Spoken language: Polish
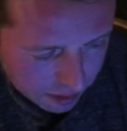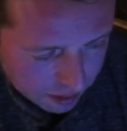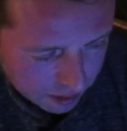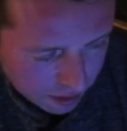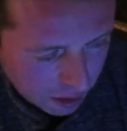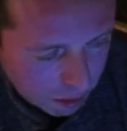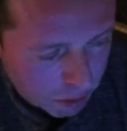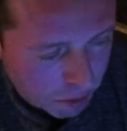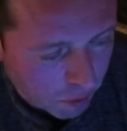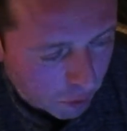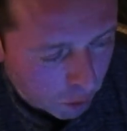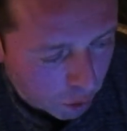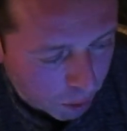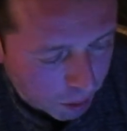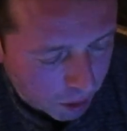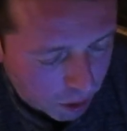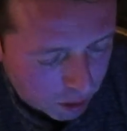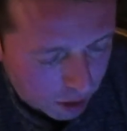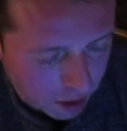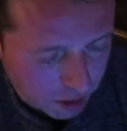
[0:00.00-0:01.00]
Żyjemy w Europie,
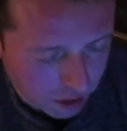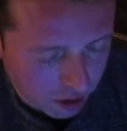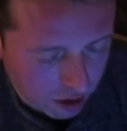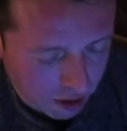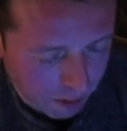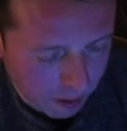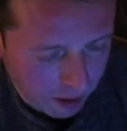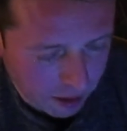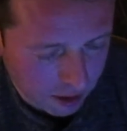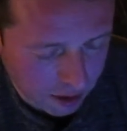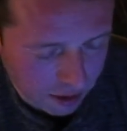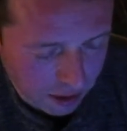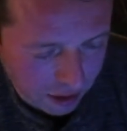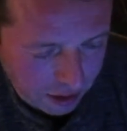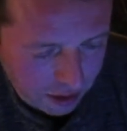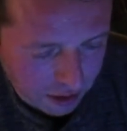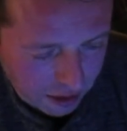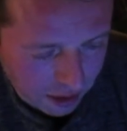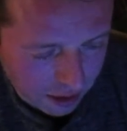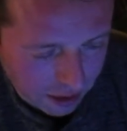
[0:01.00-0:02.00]
która jest coraz bardziej
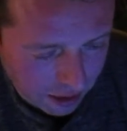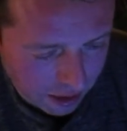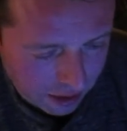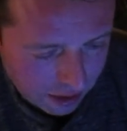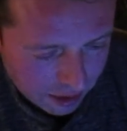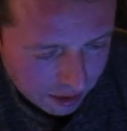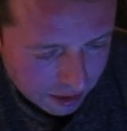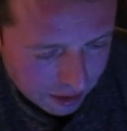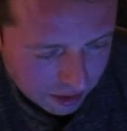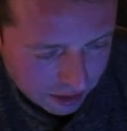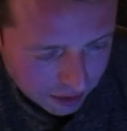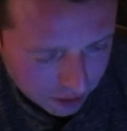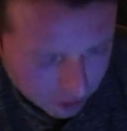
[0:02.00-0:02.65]
najeżdżana i